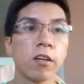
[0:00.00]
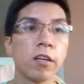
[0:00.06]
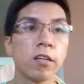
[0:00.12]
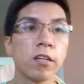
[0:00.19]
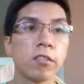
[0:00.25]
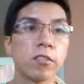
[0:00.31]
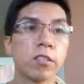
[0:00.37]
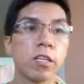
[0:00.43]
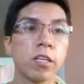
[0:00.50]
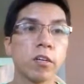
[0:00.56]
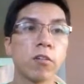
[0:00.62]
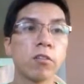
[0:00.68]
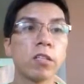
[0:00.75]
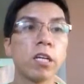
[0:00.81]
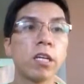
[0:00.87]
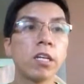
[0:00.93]
este,
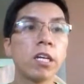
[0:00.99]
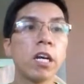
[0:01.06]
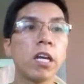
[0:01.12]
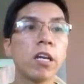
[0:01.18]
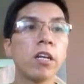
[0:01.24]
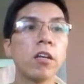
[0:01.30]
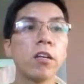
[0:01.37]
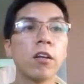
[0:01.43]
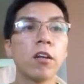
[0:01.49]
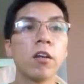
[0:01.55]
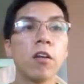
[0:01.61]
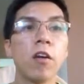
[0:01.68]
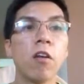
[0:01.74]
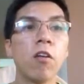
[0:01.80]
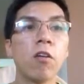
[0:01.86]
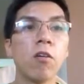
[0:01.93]
con Daniel
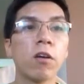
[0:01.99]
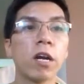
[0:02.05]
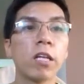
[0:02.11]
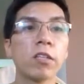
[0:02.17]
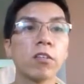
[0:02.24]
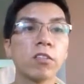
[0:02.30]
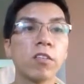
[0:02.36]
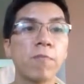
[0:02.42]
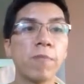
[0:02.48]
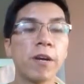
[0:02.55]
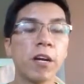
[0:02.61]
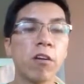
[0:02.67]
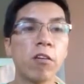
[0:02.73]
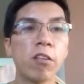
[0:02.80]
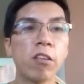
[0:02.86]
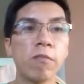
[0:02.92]
logrando
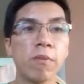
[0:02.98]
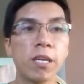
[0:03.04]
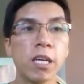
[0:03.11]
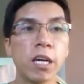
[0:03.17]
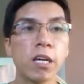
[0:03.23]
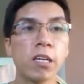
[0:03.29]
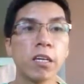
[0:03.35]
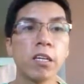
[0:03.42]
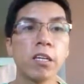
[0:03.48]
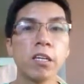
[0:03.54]
separarlo de Miyagi.